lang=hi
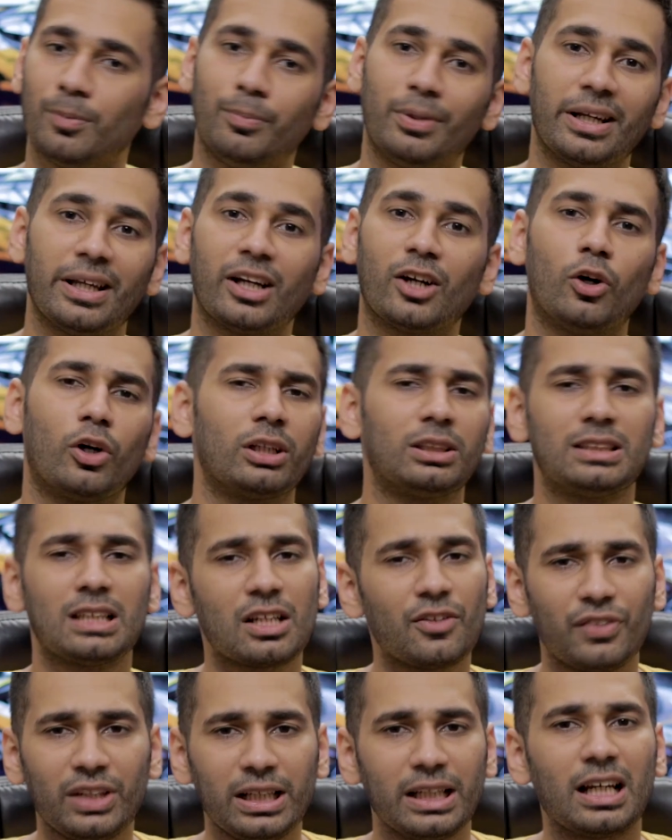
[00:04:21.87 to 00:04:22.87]
बढ़ेगा और
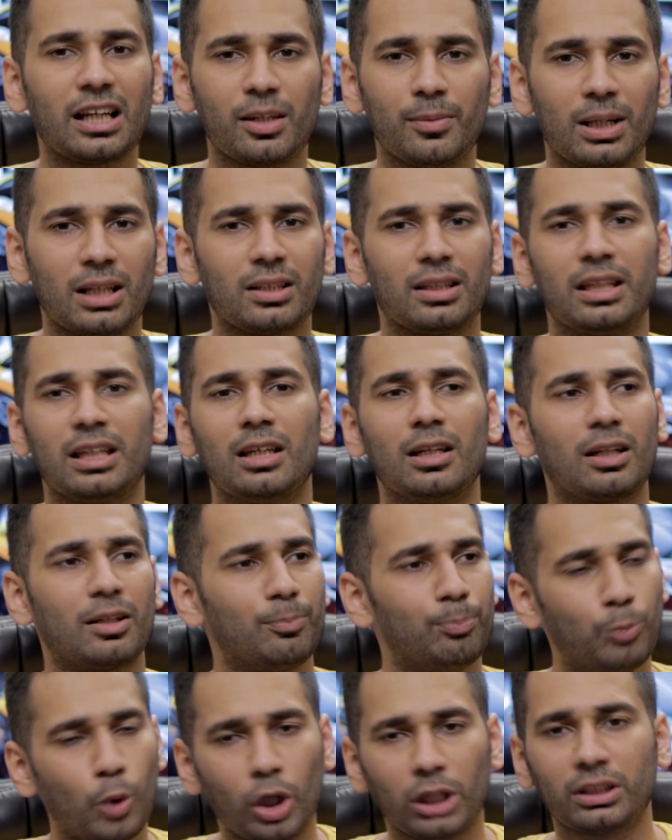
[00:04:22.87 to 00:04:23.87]
सिर्फ इंडिया की बात नहीं है
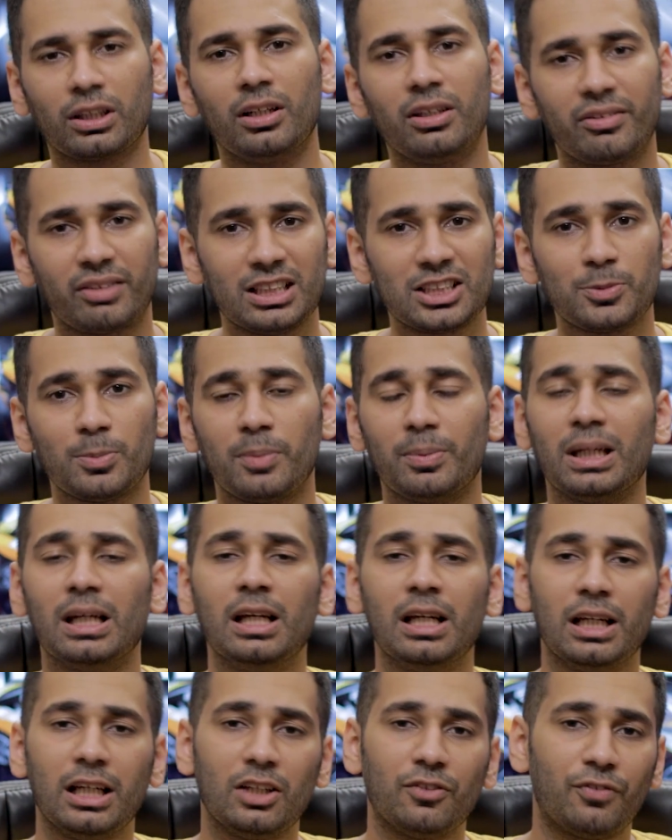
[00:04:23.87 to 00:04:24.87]
बहुत कंट्रीज़ में भी
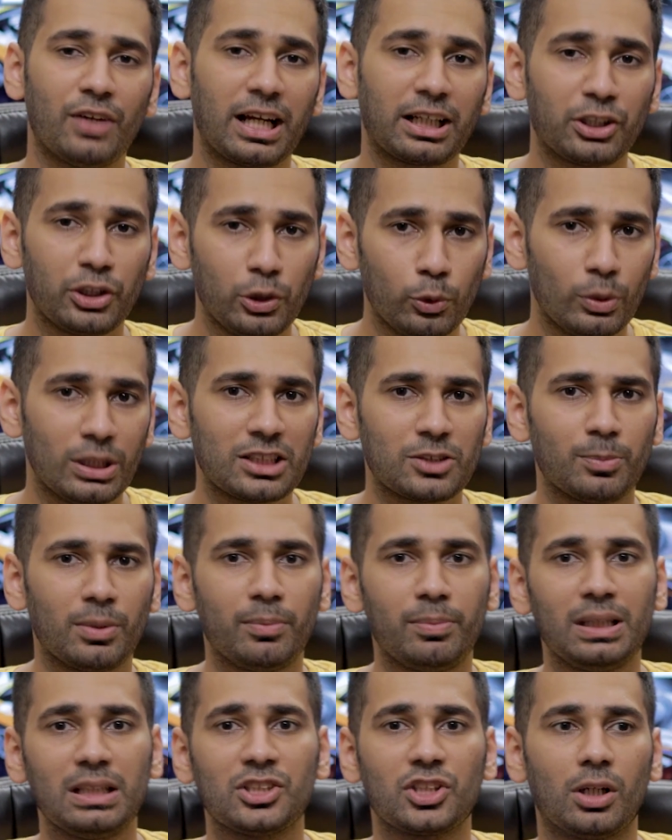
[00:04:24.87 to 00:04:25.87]
इनफैक्ट यूएस में
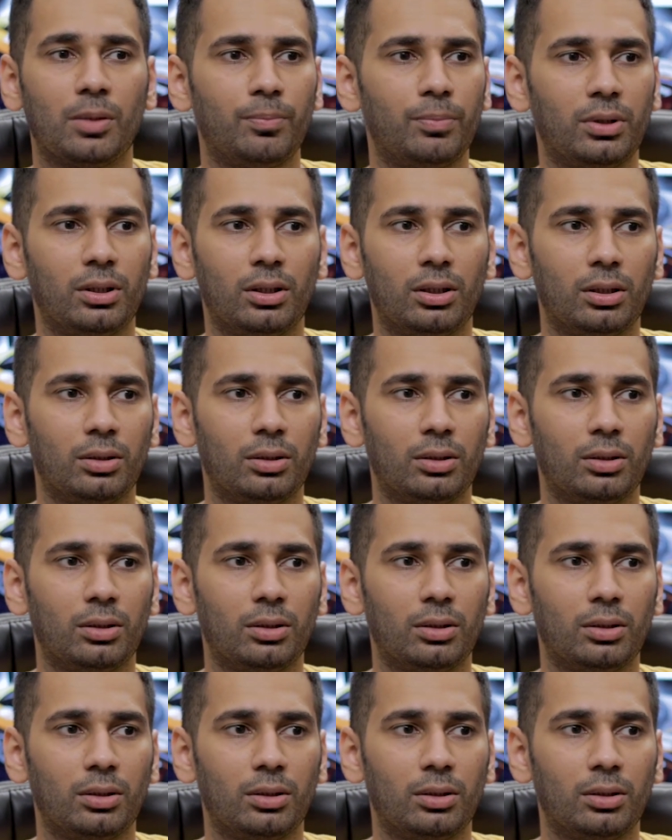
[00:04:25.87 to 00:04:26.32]
भी जब